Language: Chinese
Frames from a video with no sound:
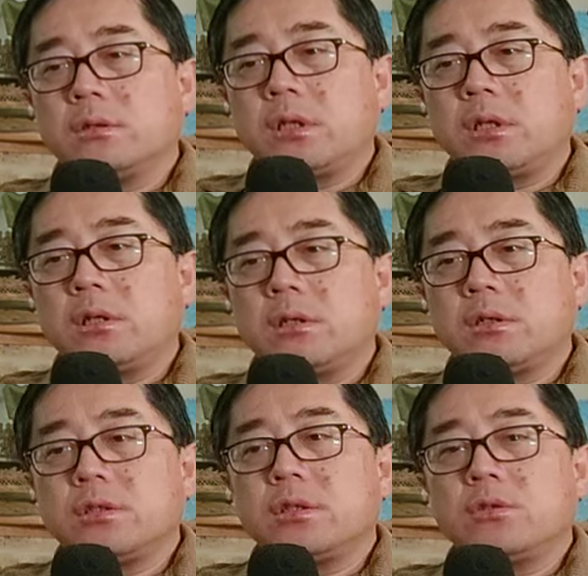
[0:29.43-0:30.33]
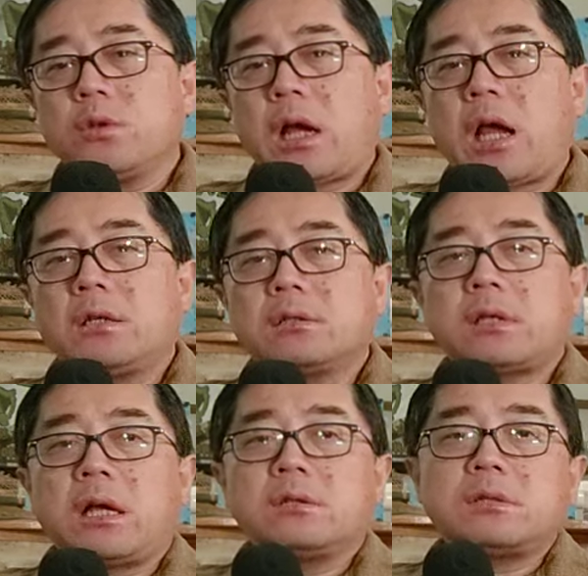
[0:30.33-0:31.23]
这个事情呢，就开始
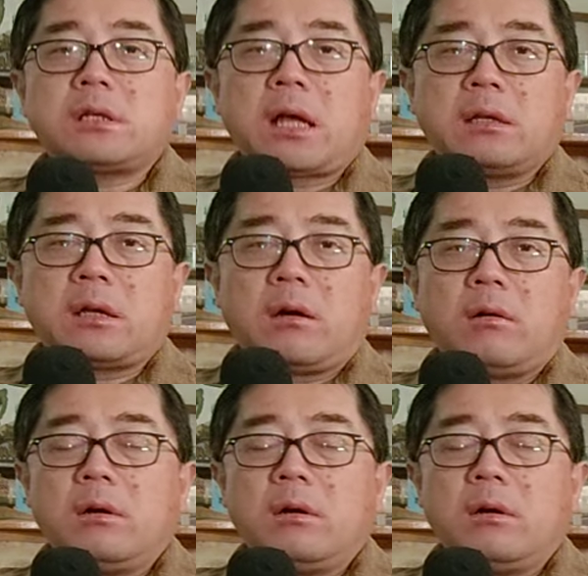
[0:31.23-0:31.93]
大家就在探讨，